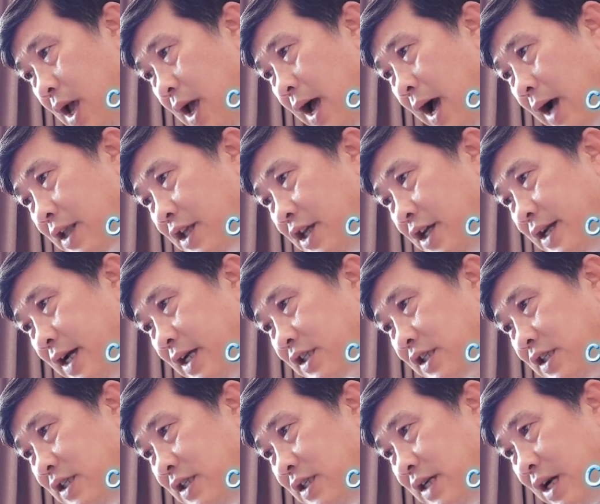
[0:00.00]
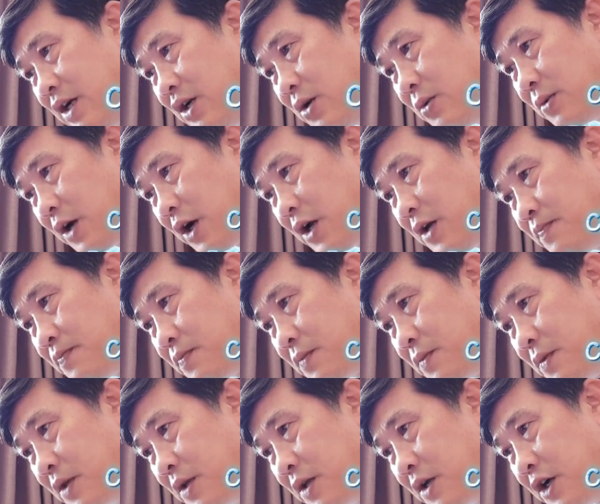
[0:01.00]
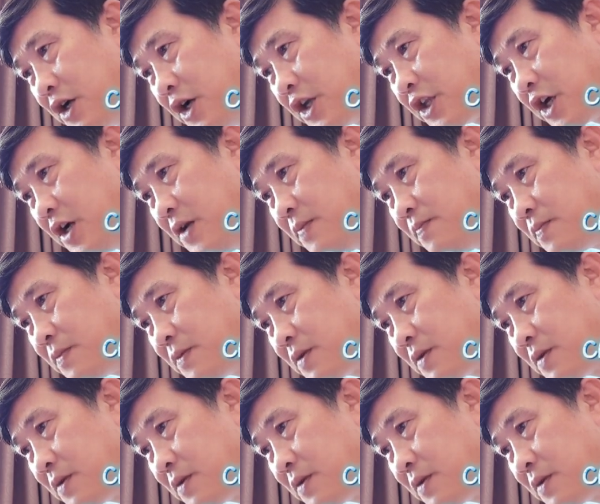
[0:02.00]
hạc nhiên đại sư lạnh lùng nói người tới